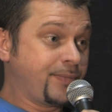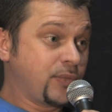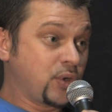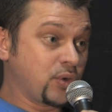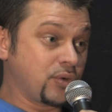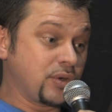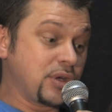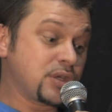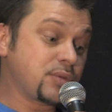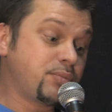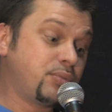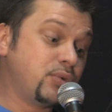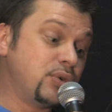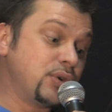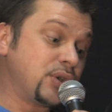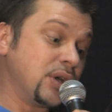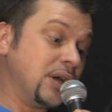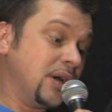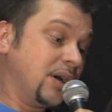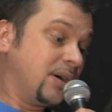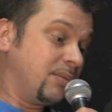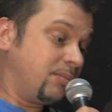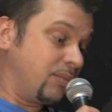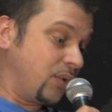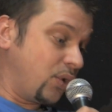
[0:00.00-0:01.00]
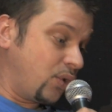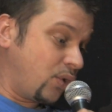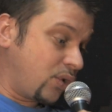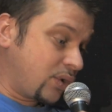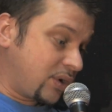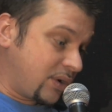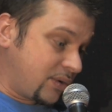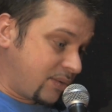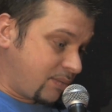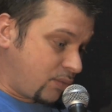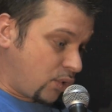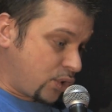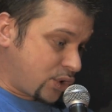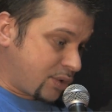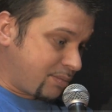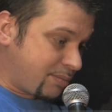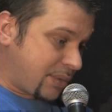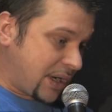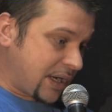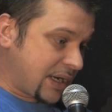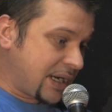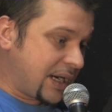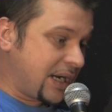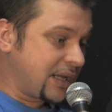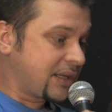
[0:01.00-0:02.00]
У нас будет много, очень
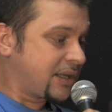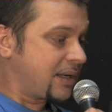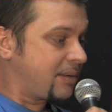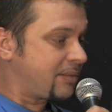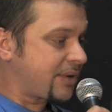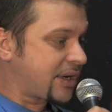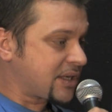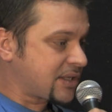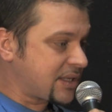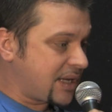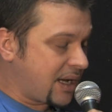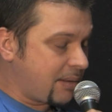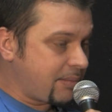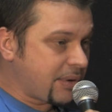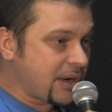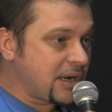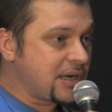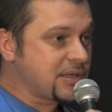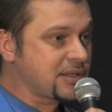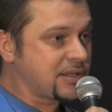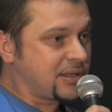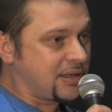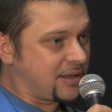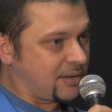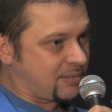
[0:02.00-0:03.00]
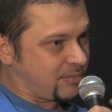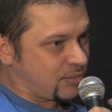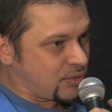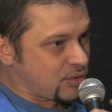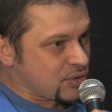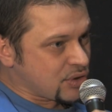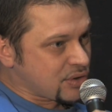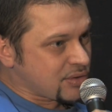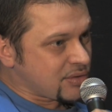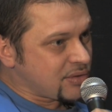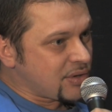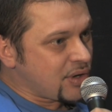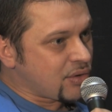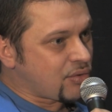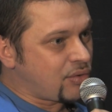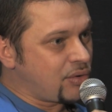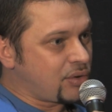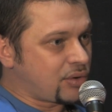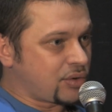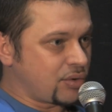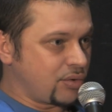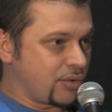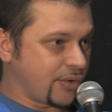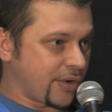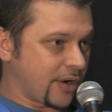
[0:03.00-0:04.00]
богатая, разнообразная, множественная
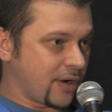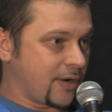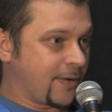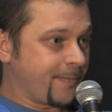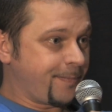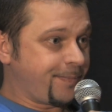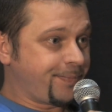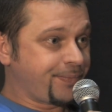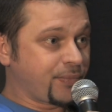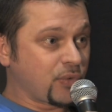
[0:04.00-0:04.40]
культура.